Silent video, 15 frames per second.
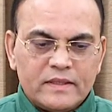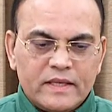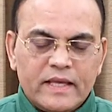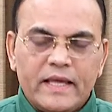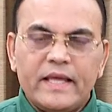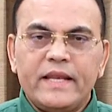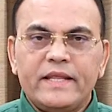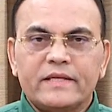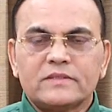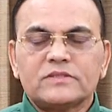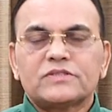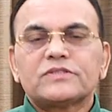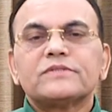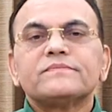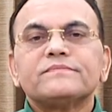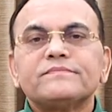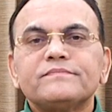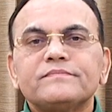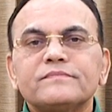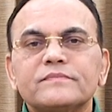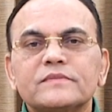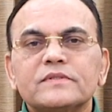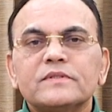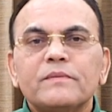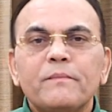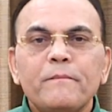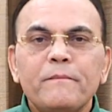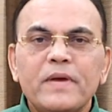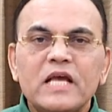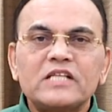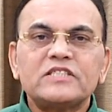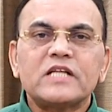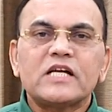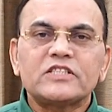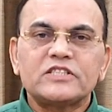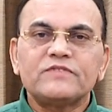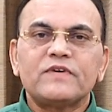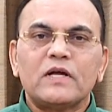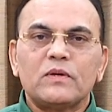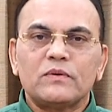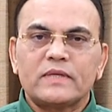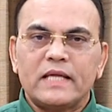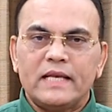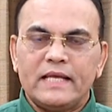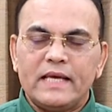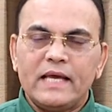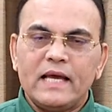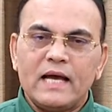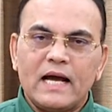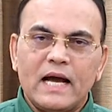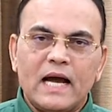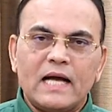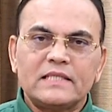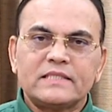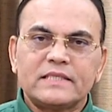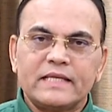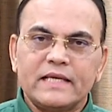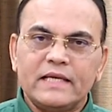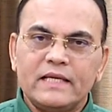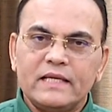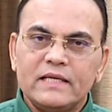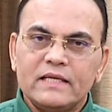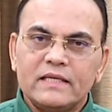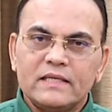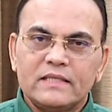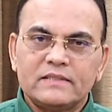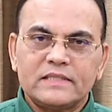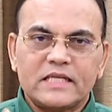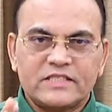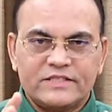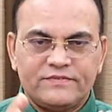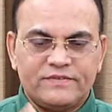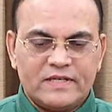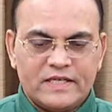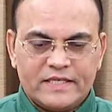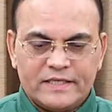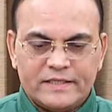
एरियंस मेष राशि वालों के लिए आज के राशिफल के